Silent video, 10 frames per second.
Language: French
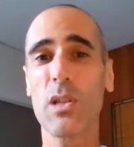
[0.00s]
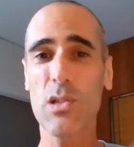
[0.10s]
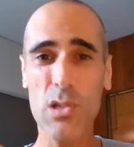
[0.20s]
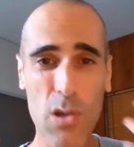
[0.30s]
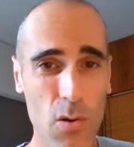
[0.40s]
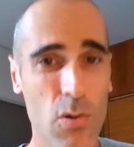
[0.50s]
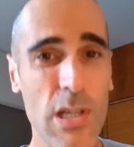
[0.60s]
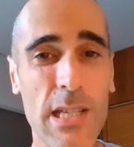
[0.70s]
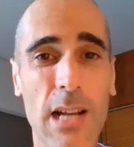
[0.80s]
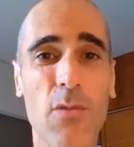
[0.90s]
sans
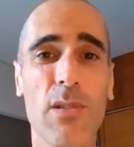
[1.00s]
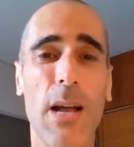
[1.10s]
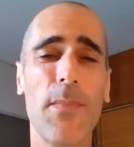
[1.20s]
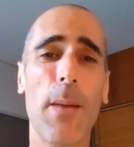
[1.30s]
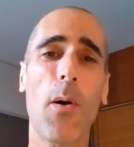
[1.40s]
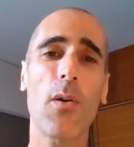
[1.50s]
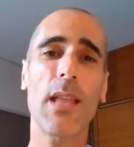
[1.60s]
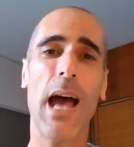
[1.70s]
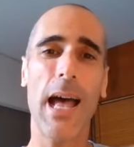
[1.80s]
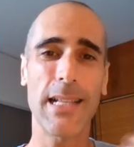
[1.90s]
logiciel comptable,
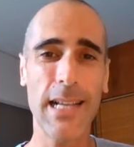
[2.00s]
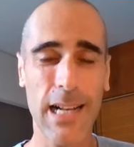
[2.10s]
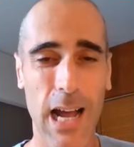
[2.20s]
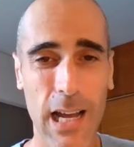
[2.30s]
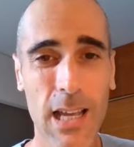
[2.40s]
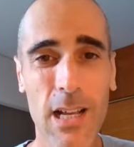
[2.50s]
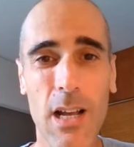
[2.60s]
d'apprendre à déclarer.